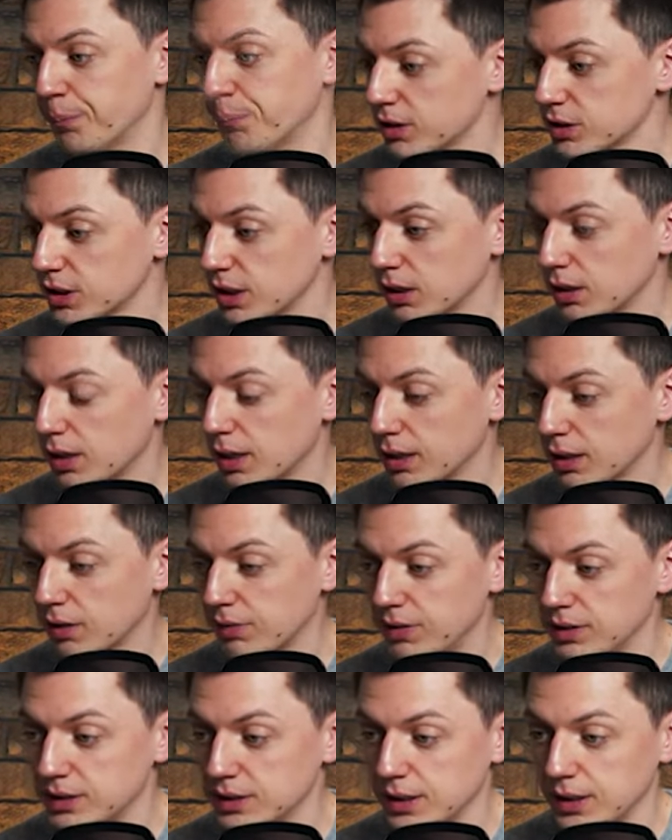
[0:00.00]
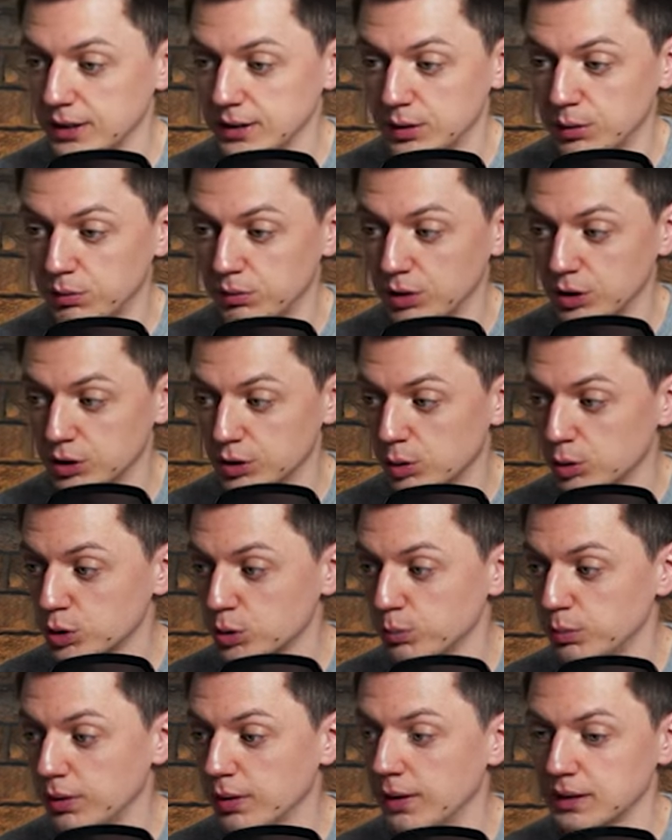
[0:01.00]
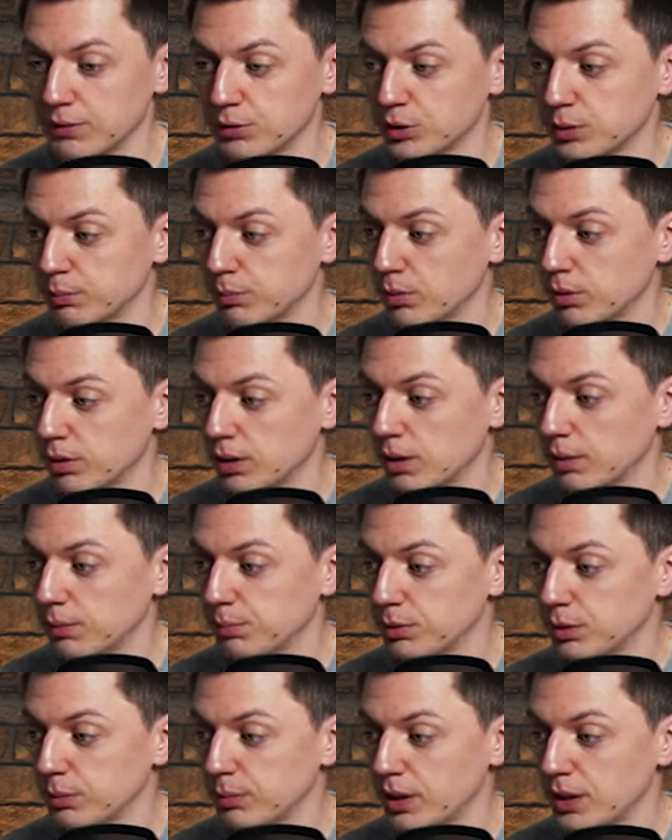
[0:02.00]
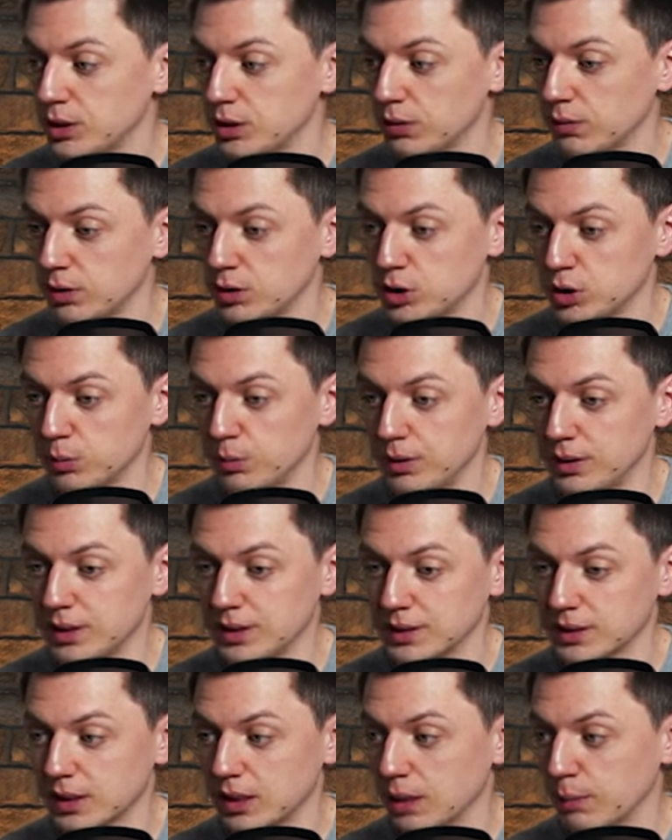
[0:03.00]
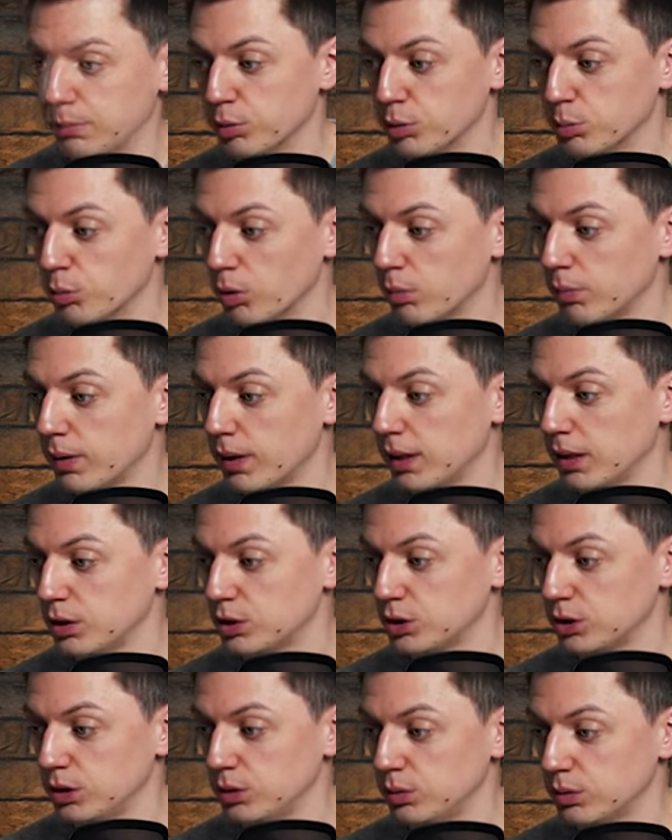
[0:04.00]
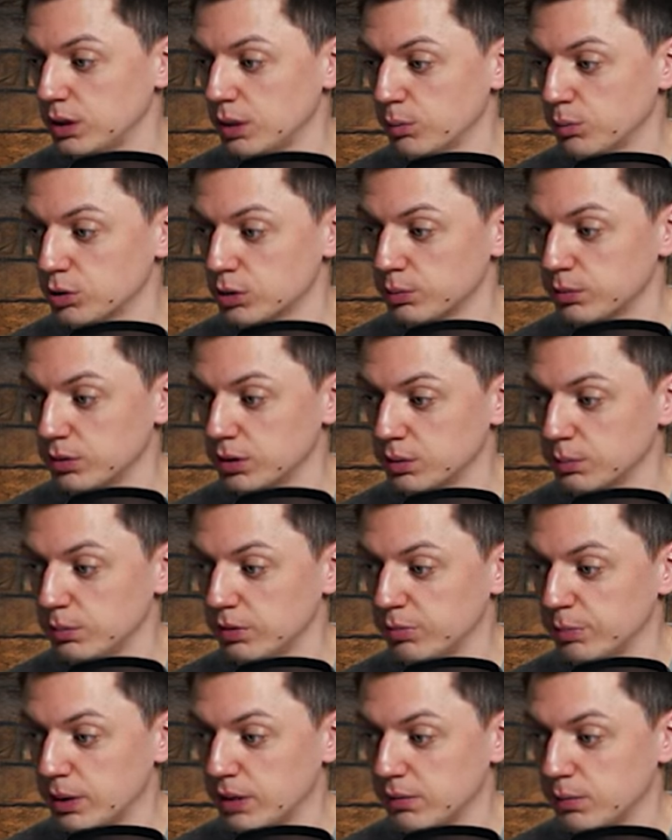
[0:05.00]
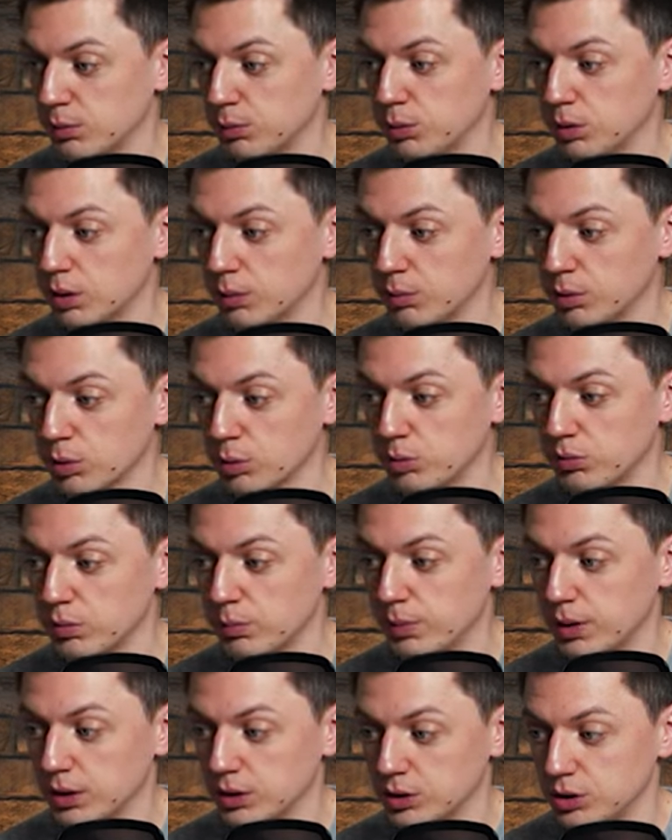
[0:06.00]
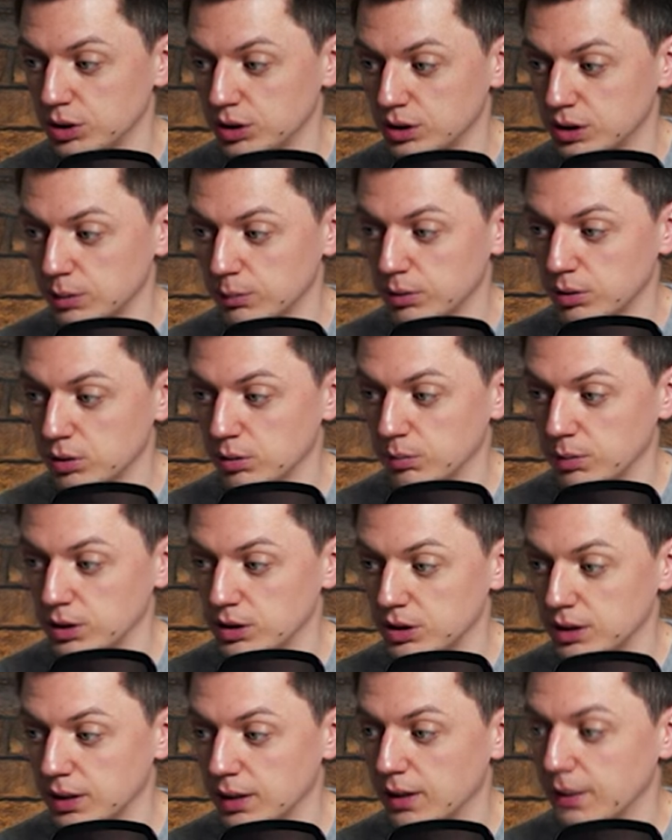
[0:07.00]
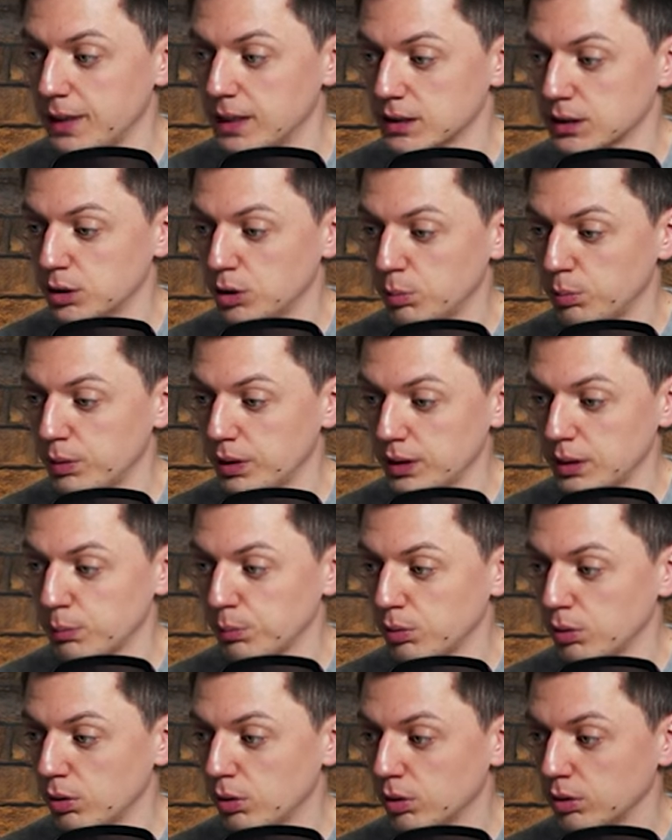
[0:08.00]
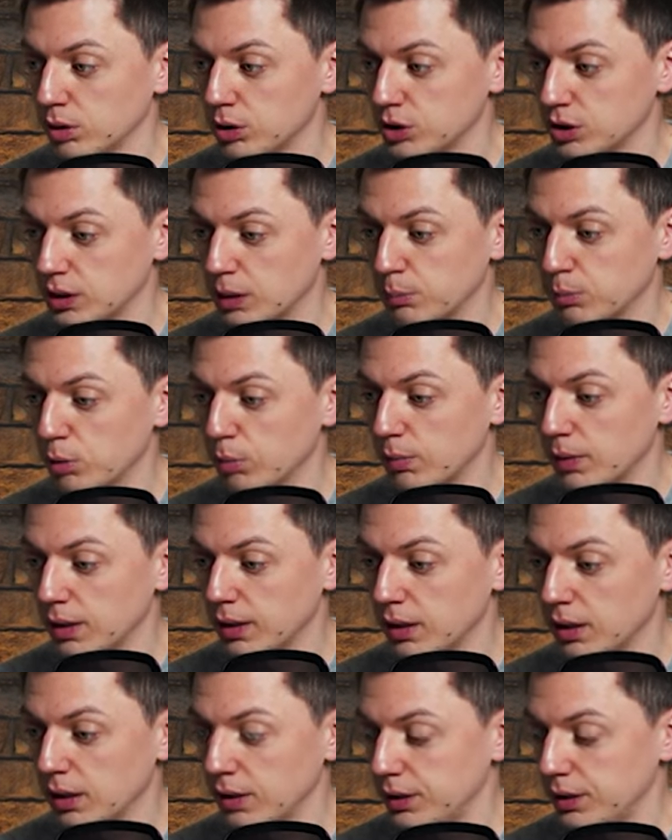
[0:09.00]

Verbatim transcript: Ważna kwestia jest również to, żeby zawsze optymalizować sobie ten sklep od mobile, czyli tutaj możemy sobie w prawym górnym rogu wybrać, czy chcemy to mieć na desktopie ten podgląd, czy na mobile.